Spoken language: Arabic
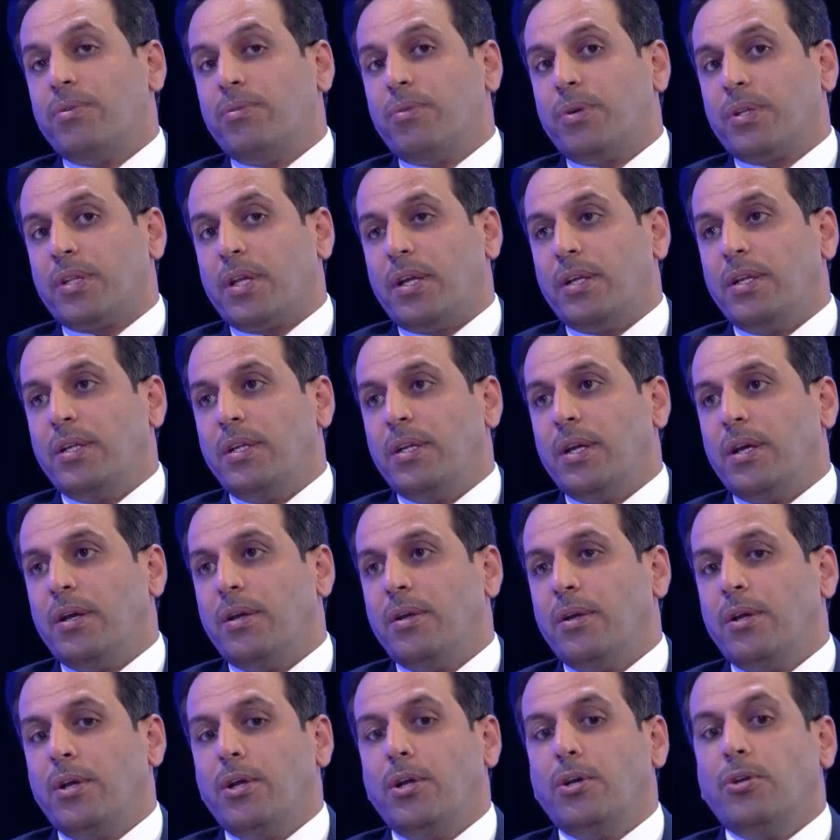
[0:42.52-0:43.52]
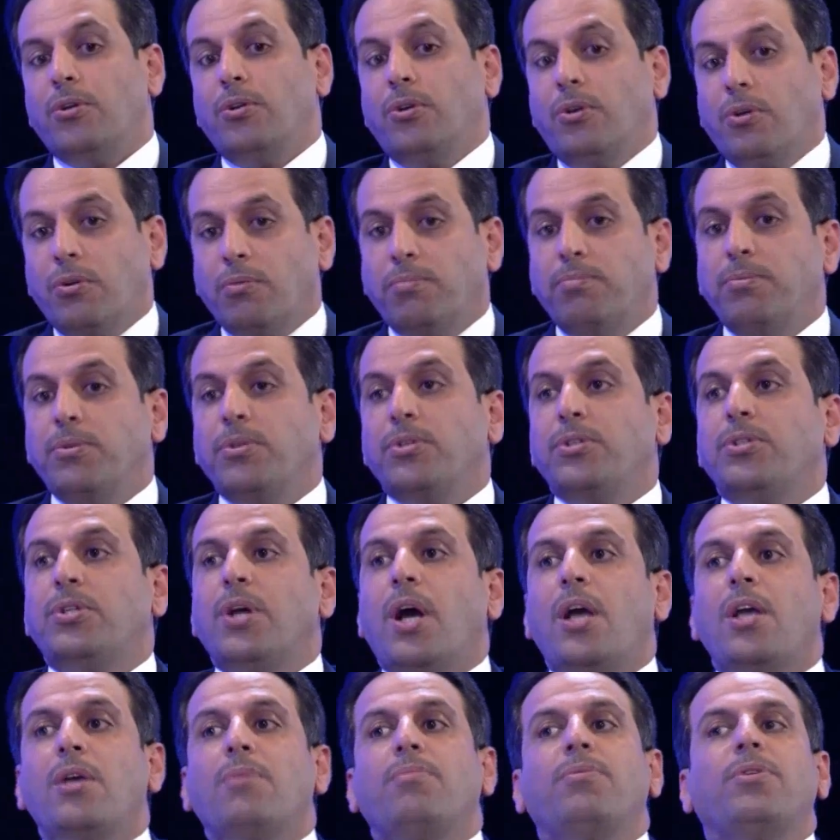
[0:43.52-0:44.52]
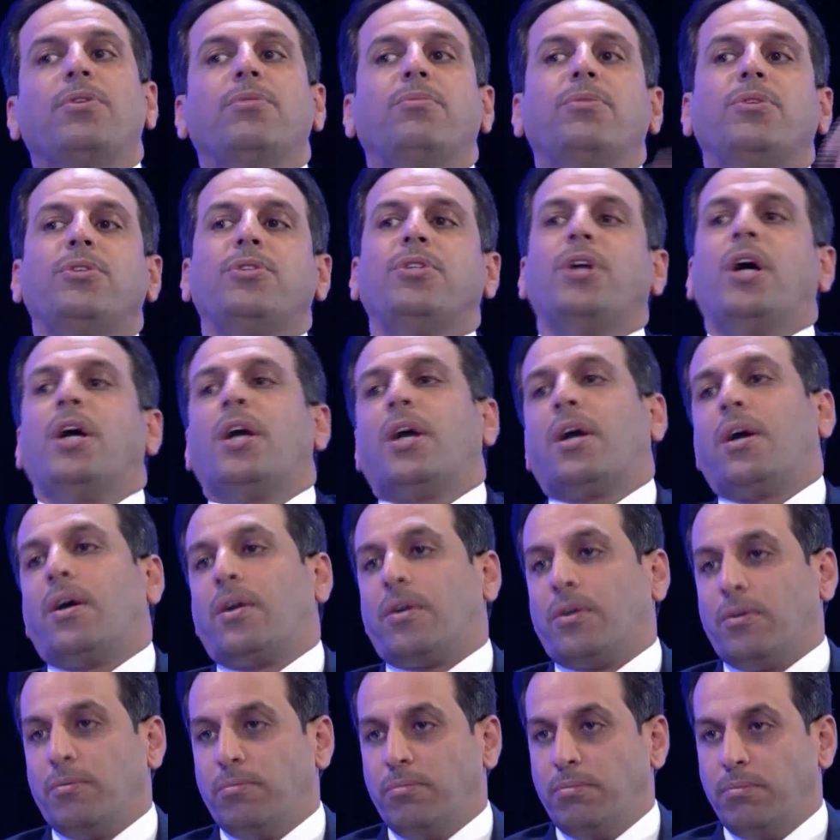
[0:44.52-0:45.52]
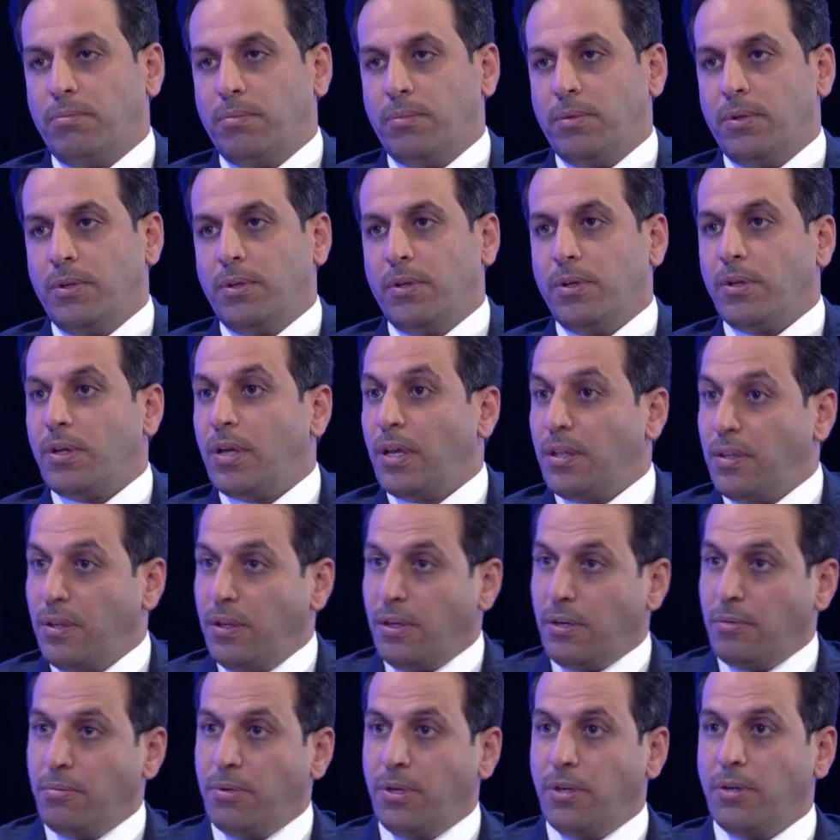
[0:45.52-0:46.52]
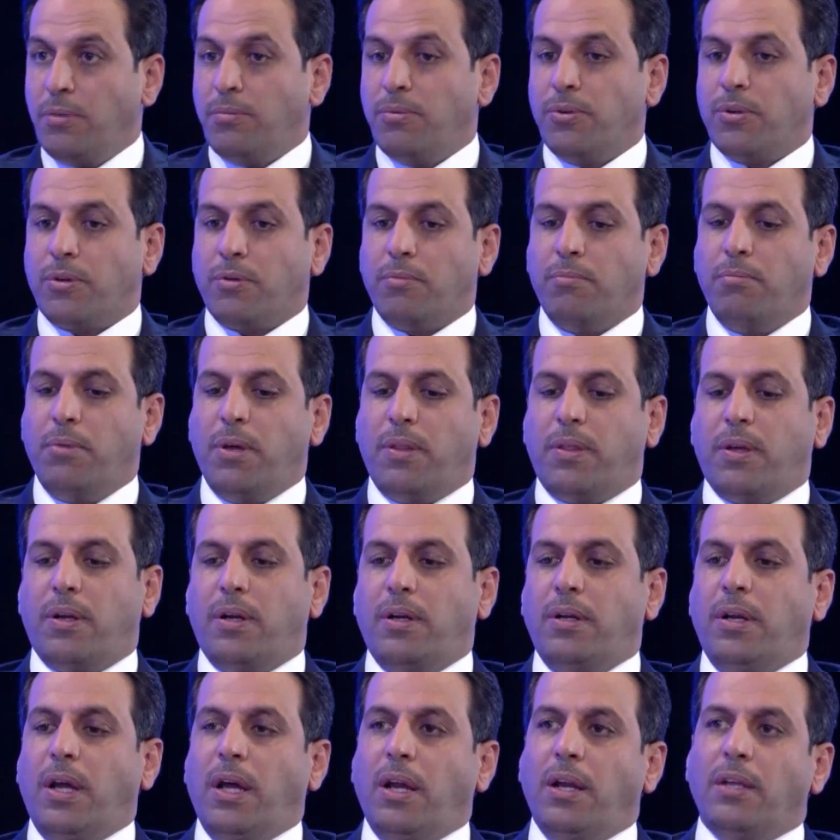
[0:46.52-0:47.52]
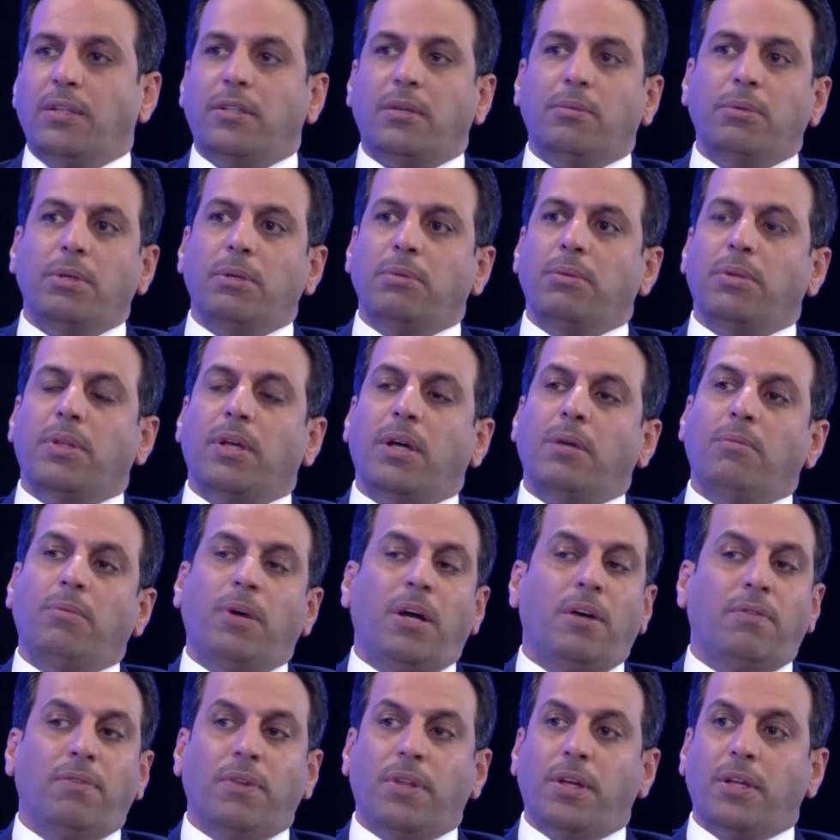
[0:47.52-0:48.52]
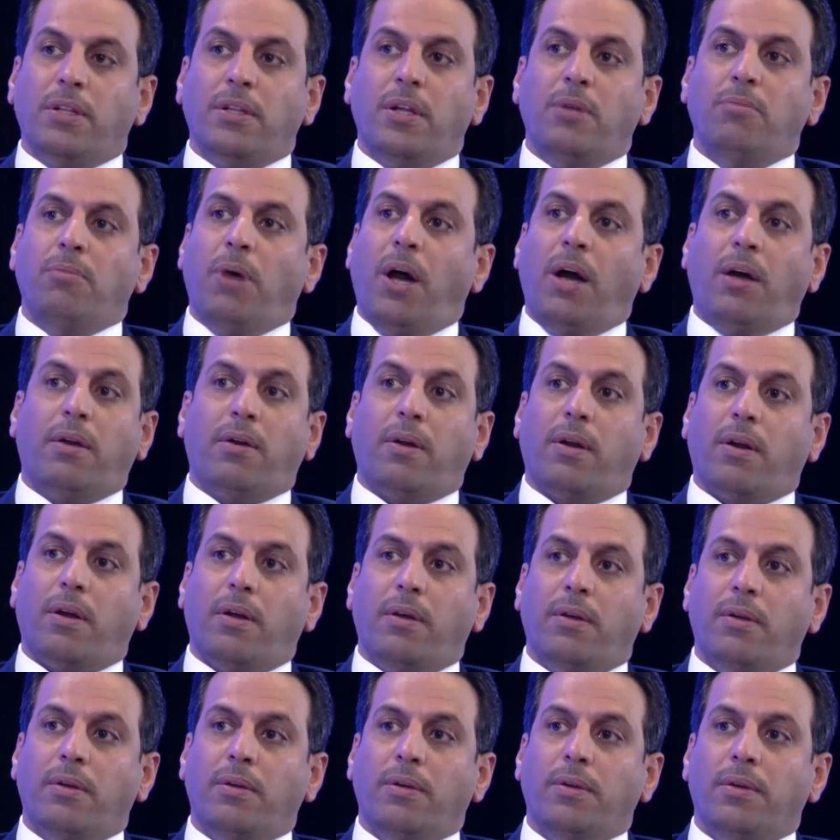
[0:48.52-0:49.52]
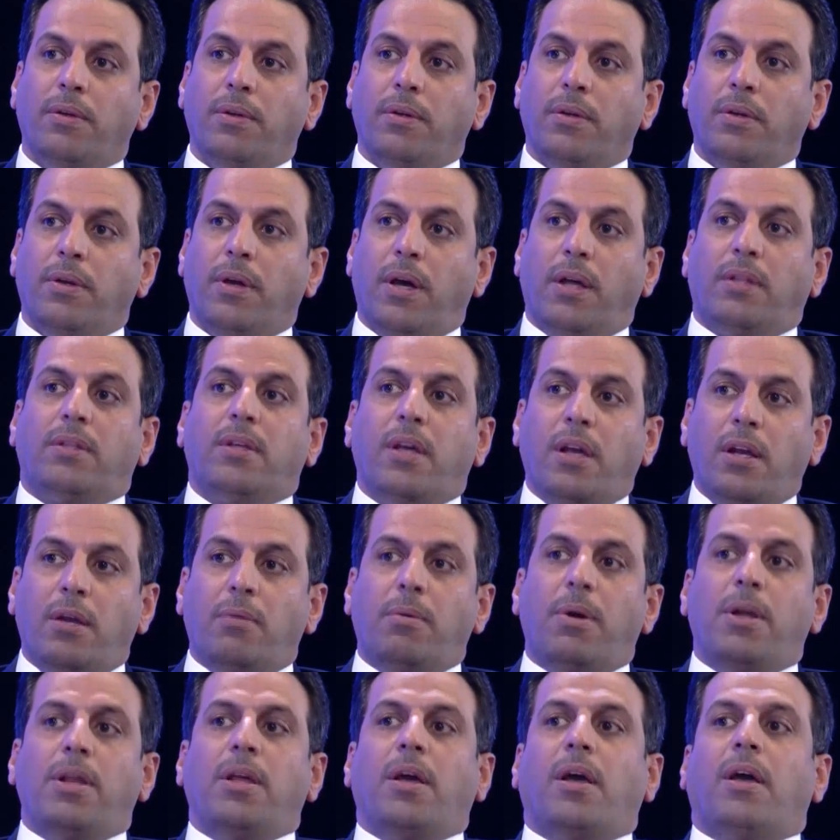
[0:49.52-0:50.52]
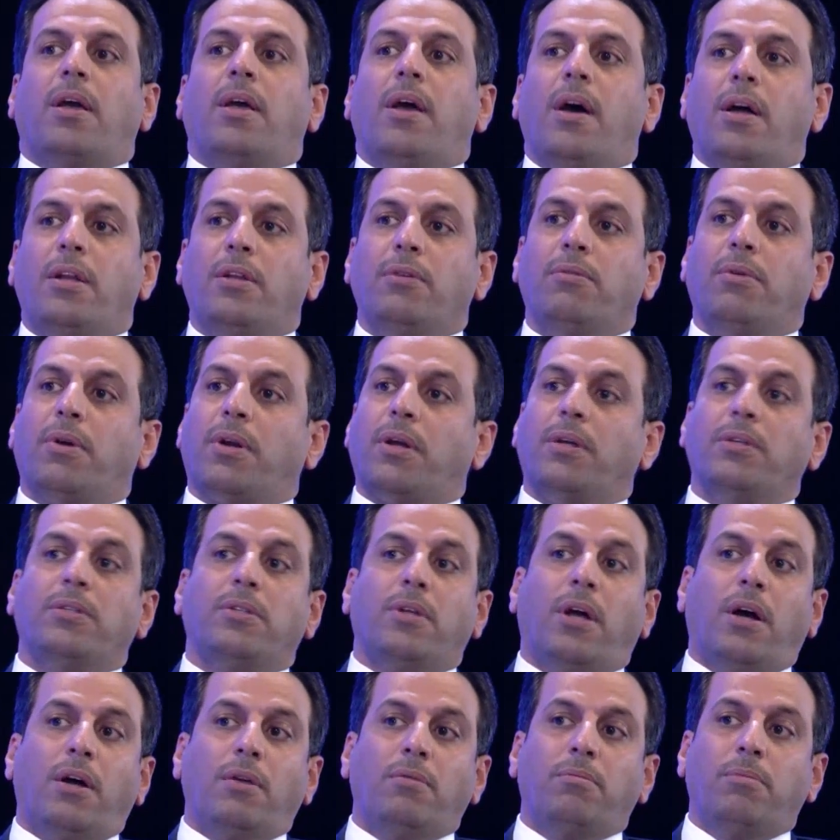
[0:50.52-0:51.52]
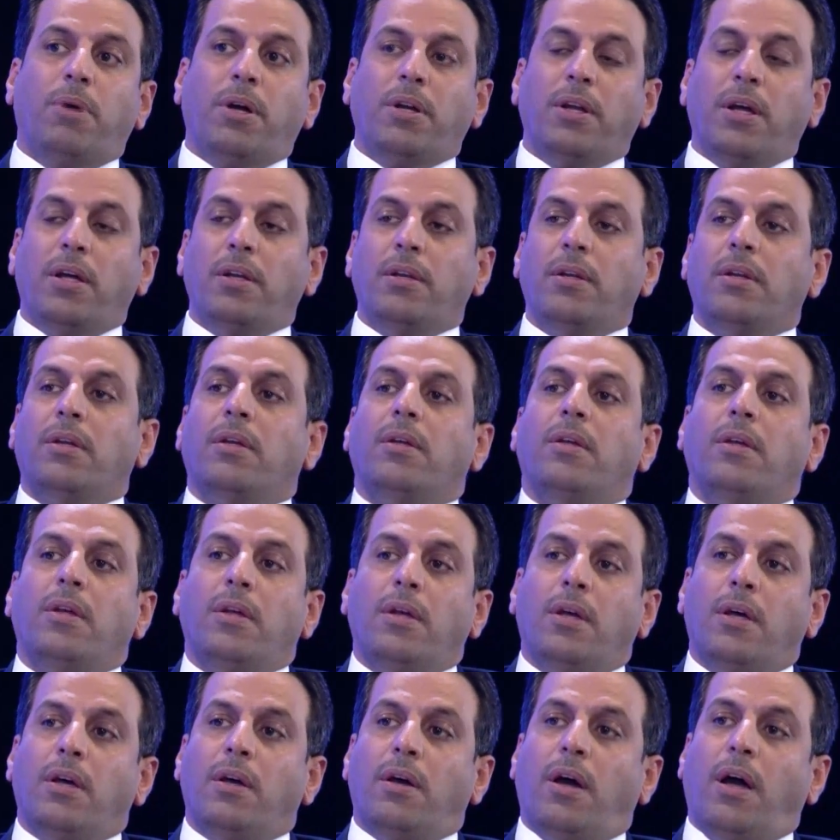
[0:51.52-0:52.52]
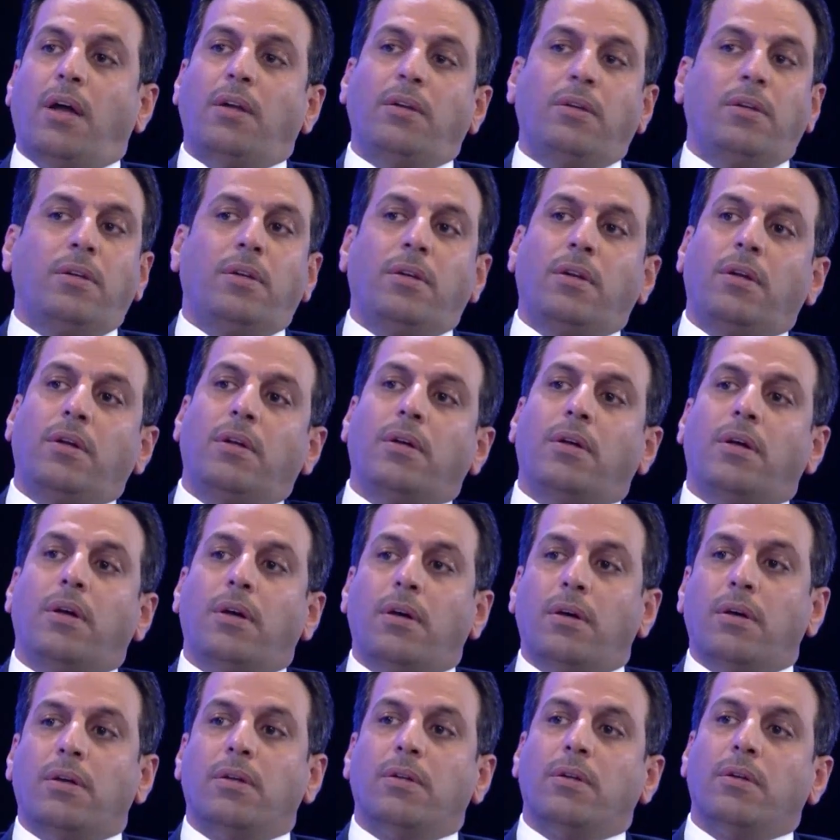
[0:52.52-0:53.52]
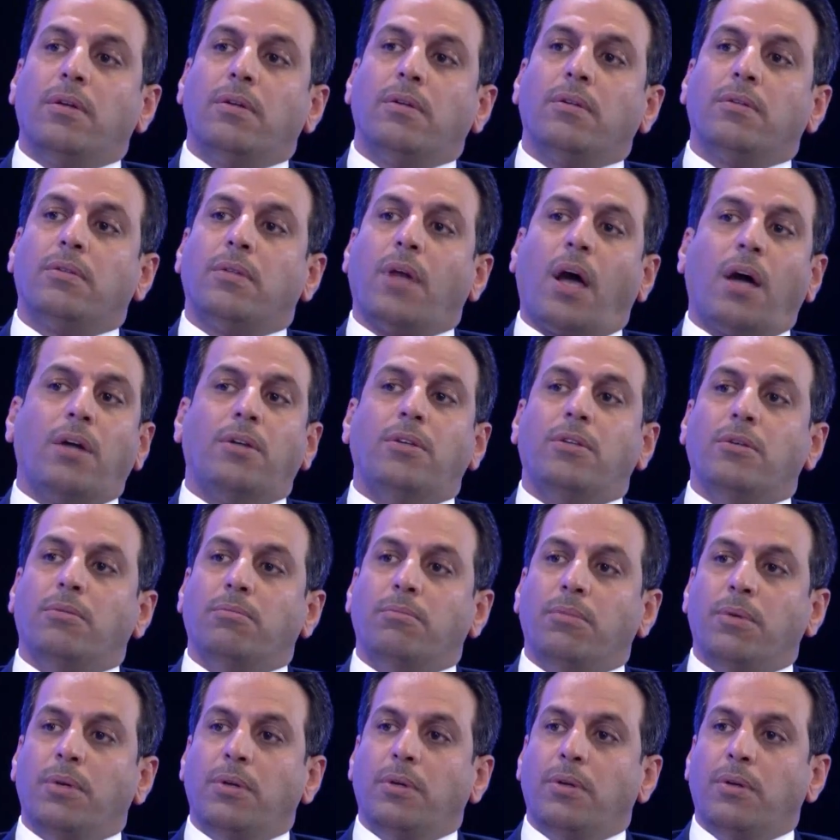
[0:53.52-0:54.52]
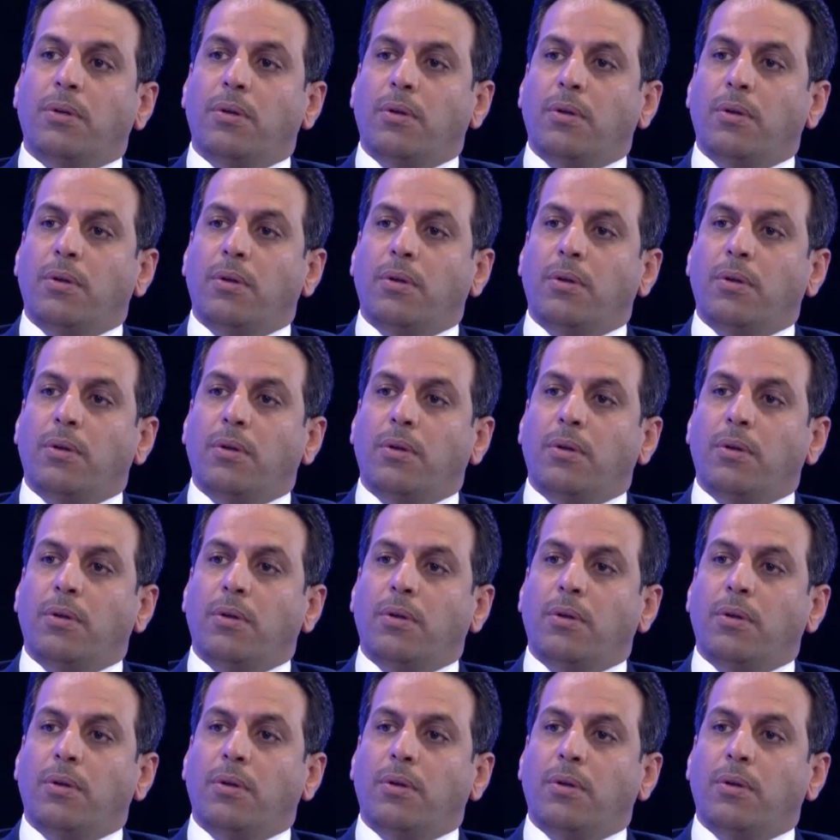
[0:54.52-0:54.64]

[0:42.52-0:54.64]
الوطنيه نعرف منو جاي يبني ومنو جاي يخرب م. كثير من الامور مثلا على سبيل المثال محافظاتنا المحرره اتكلم انا قيادي ورئيس تحالف بغداد آه، عن آه، تقدم م.